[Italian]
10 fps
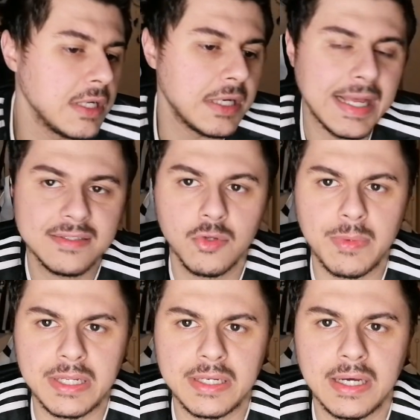Per il resto è
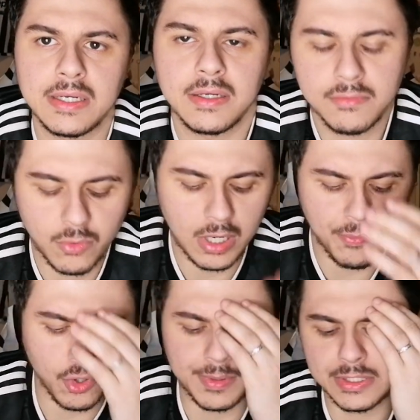meritata, quello è
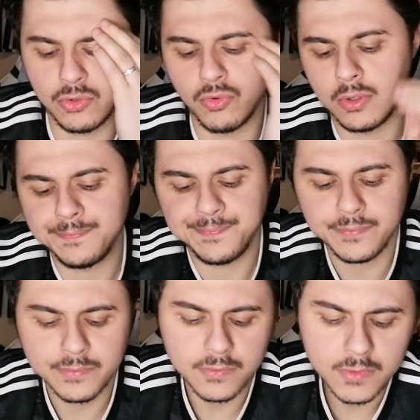poco ma sicuro.
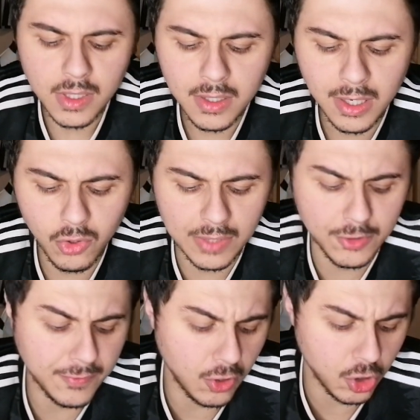Allora,
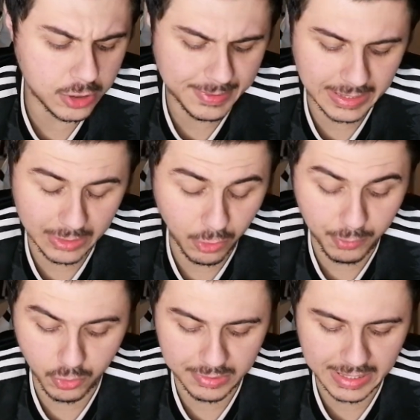vado veloce perché ho
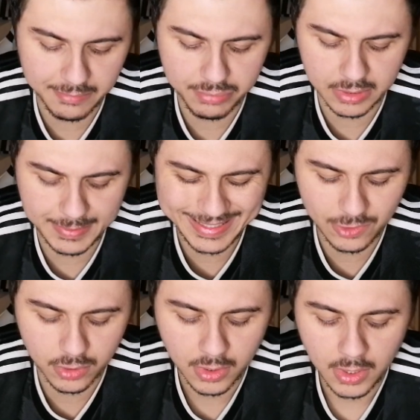poco tempo,
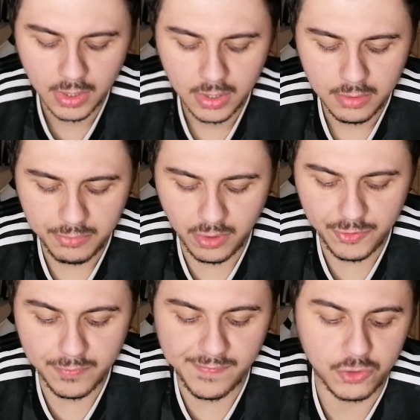ripeto, però il
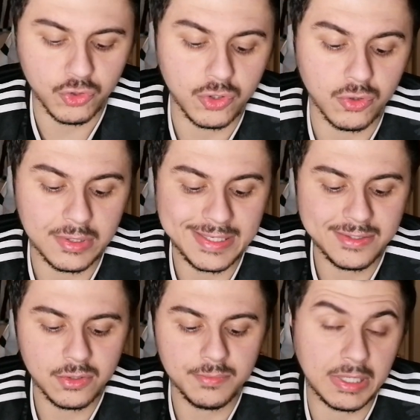video ve lo faccio uscire lo
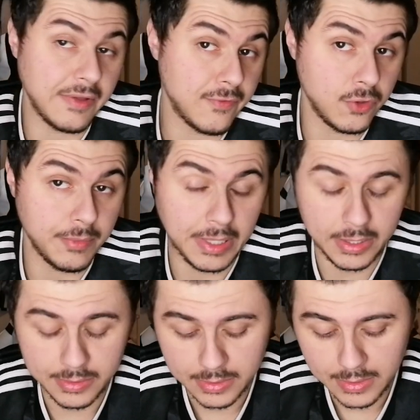stesso perché vi voglio
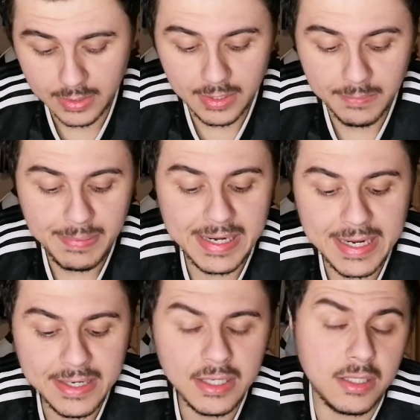bene.
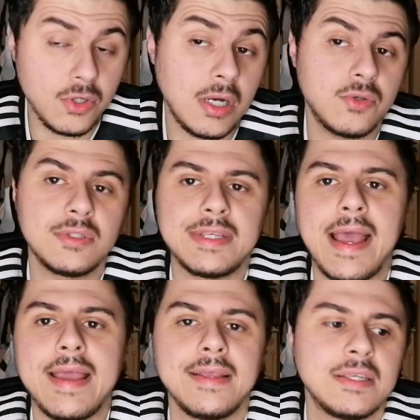Perin io ho dato
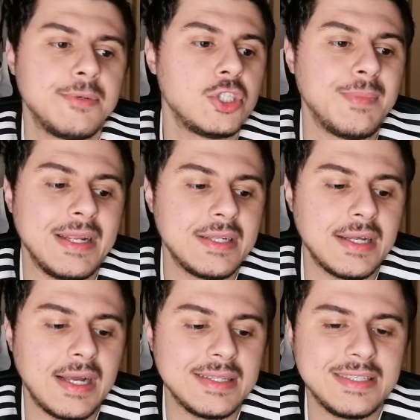6, semplicemente
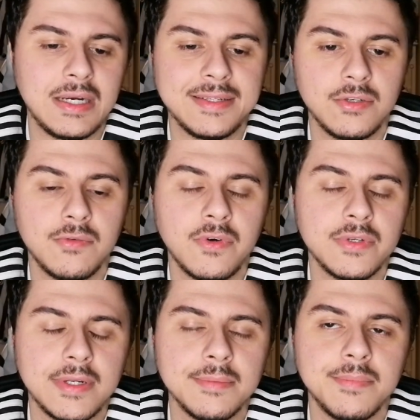ragazzi la Lazio non fa un
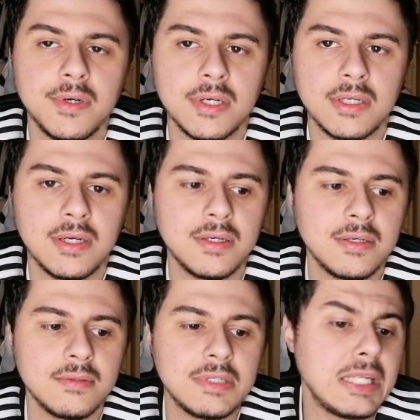tiro in porta.
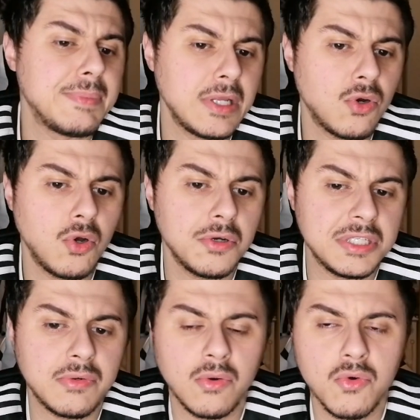Tiri
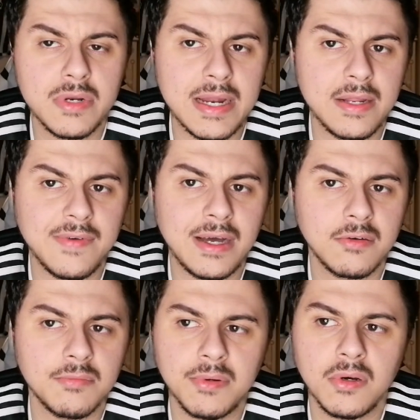pericolosi, qualcuno ne è
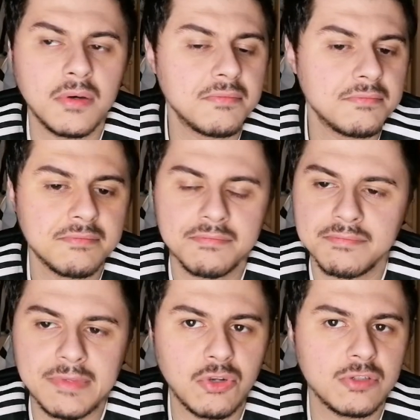arrivato, però
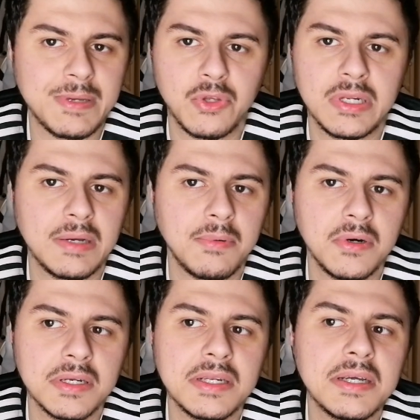nello specchio della
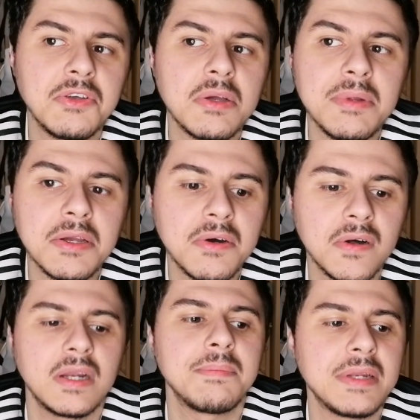porta, io che mi
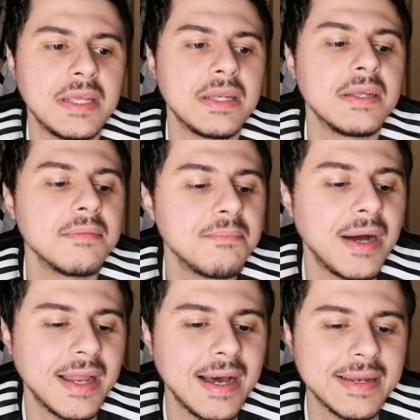ricordo, Perin,
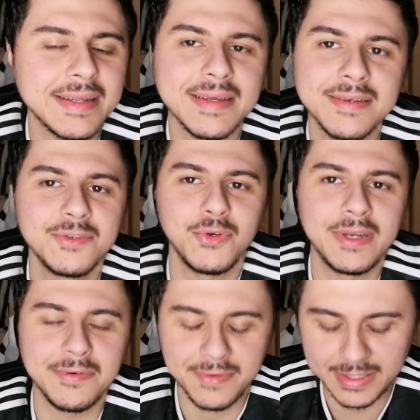parate, non
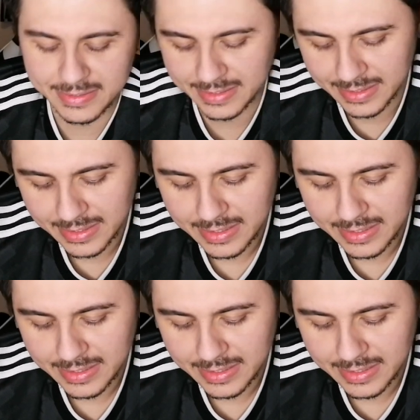ne ha fatte.